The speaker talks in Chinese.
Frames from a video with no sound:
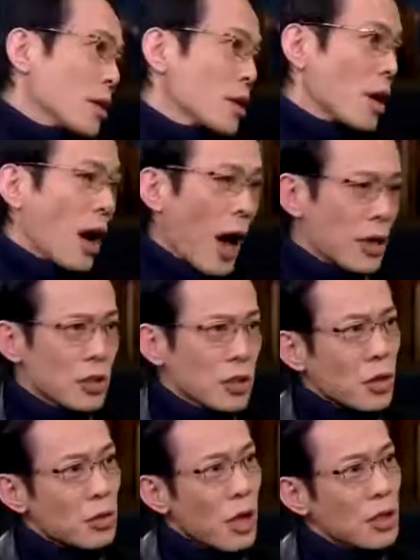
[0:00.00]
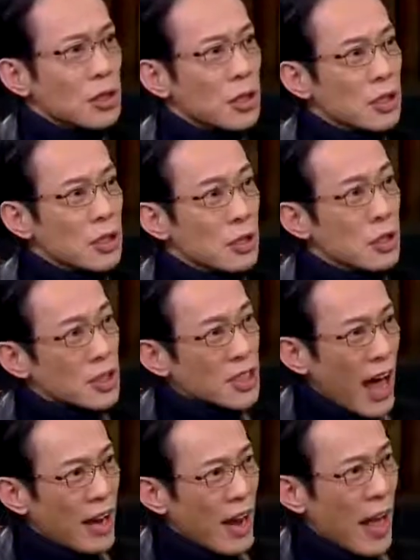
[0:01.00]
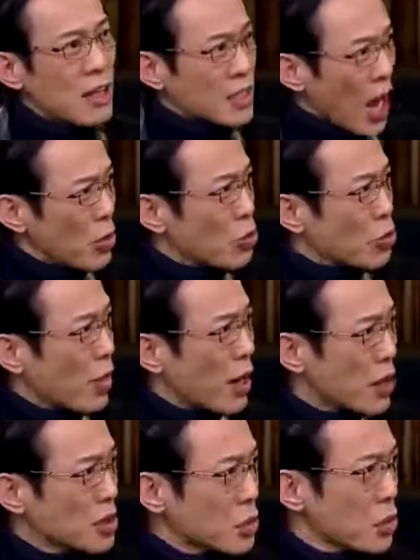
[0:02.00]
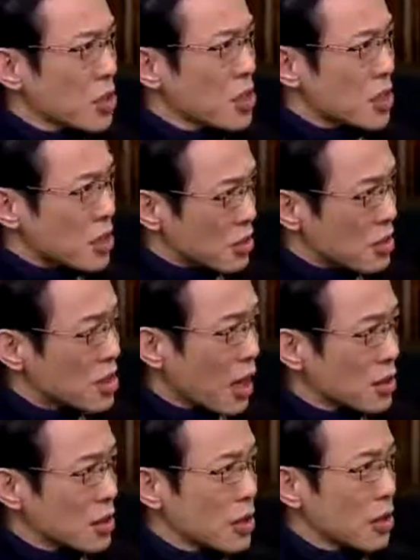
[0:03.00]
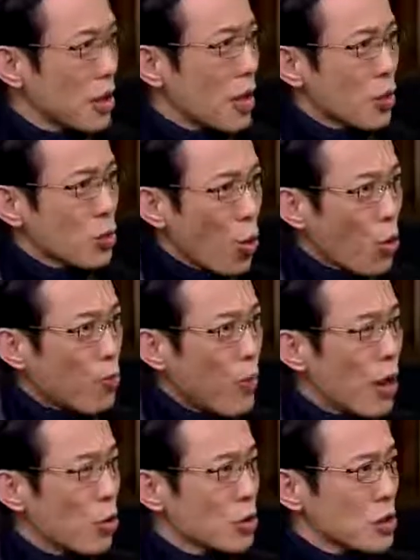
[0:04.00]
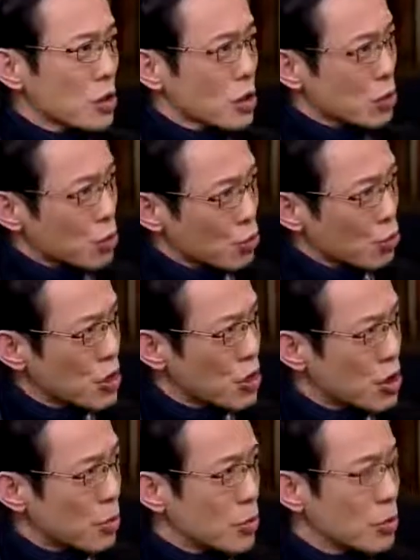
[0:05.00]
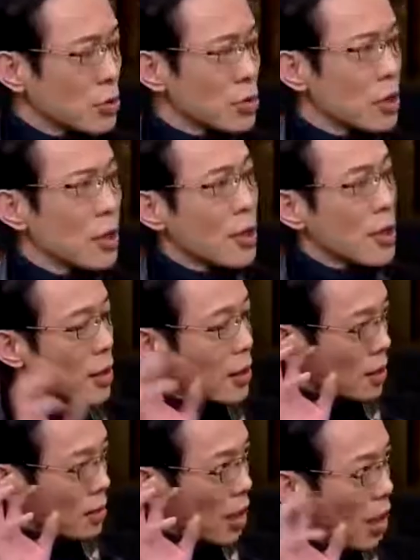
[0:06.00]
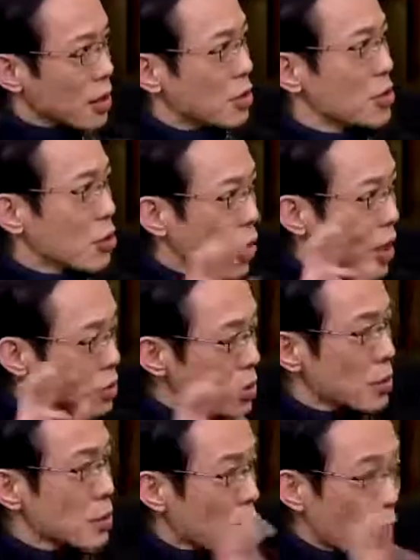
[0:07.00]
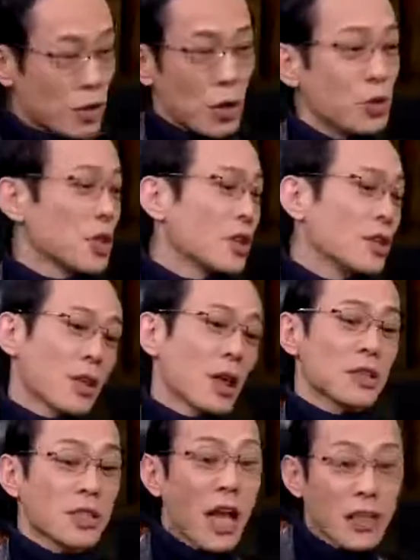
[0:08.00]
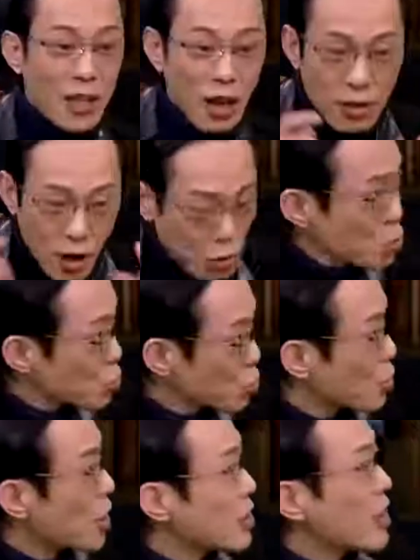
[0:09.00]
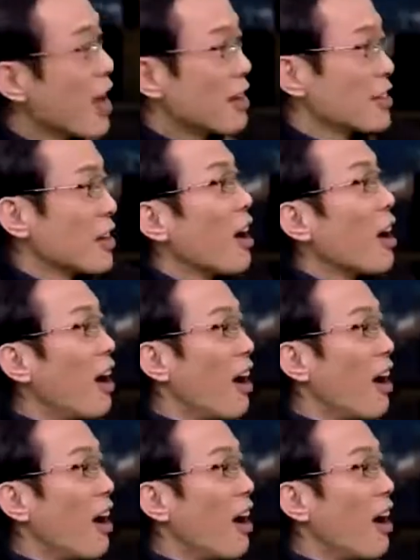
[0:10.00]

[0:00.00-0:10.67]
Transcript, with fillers: 还是受到一些这种宅男宅女们啊受的一些影响，这些动漫或者一些书籍里面东西的，他可能就惯他有些他擅长搞数学一样的。